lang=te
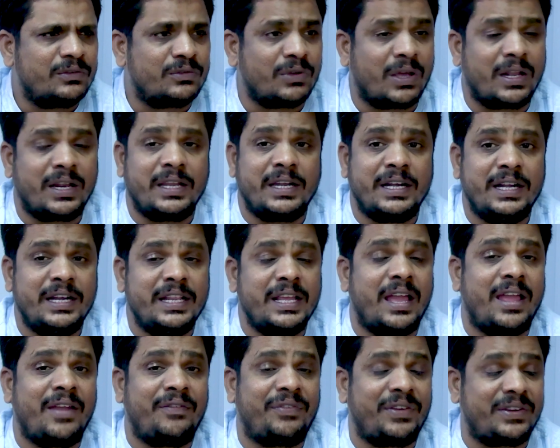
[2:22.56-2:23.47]
సో అది
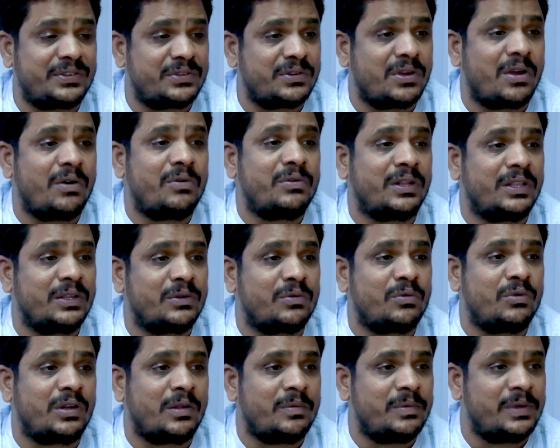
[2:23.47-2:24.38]
ఇండియా ఎఫెక్ట్గా ఉన్నది
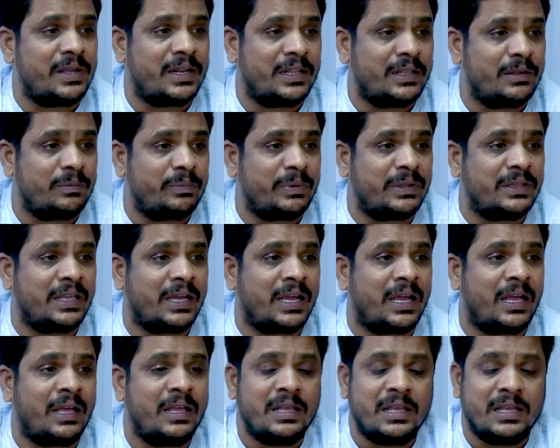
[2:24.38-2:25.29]
కూటమి అనేది
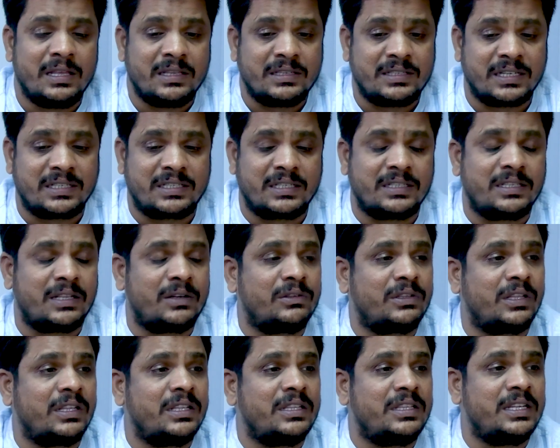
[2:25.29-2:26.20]
పెద్దగా చర్చ
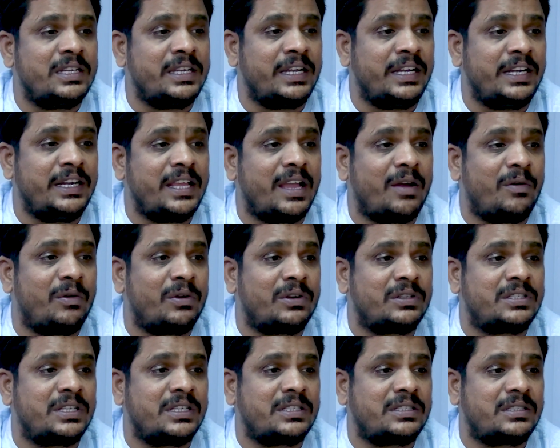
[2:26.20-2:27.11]
జరుగుతుంది దీని ఇండియా
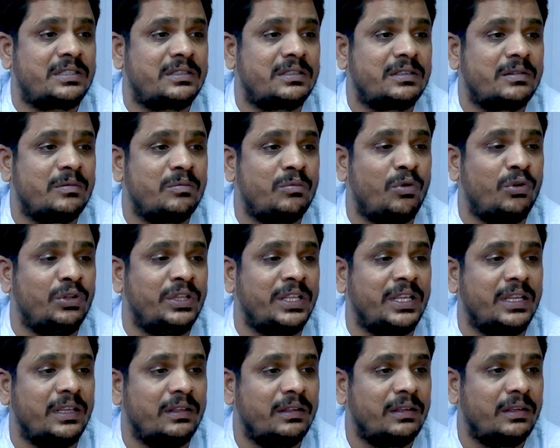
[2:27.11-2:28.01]
వర్సెస్
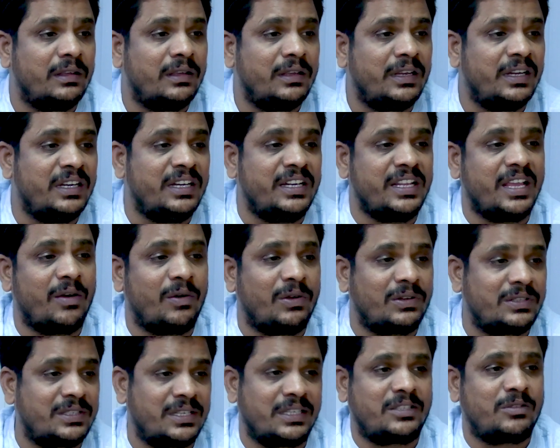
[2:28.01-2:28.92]
మోదీ ఇండియా
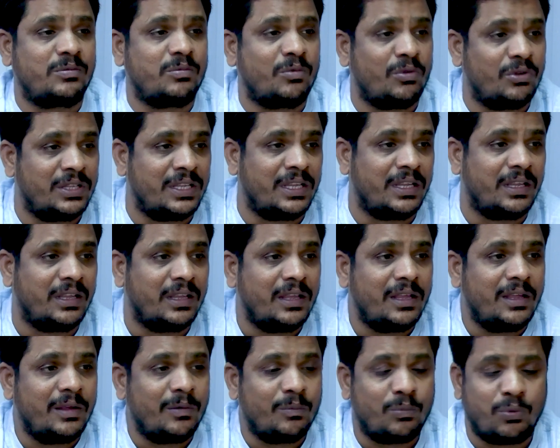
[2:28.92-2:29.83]
వర్సెస్ మోదీ
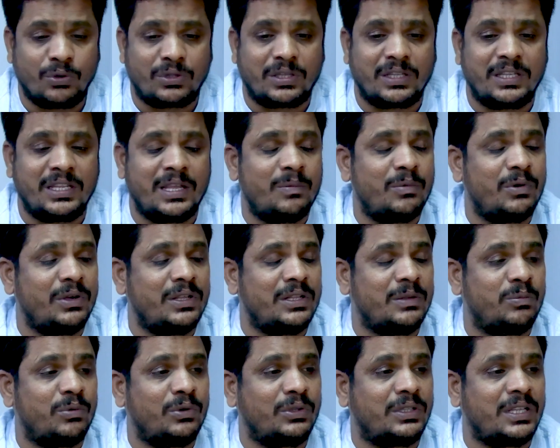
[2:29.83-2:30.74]
పోతుందేమో
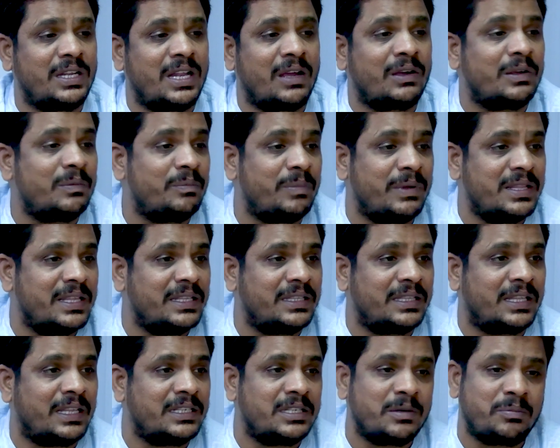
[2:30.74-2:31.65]
ఇది పోతే నాకు ఇబ్బంది
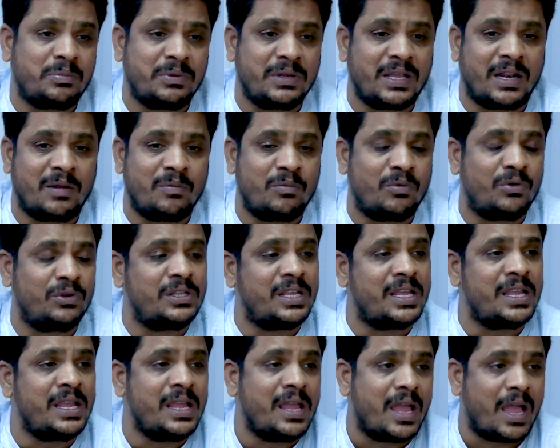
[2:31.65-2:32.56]
అవుతుంది అని చెప్పి ఇలా
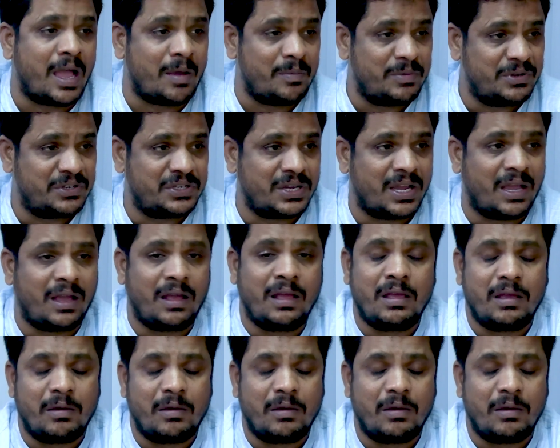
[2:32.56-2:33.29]
మోదీ అమిత్ షా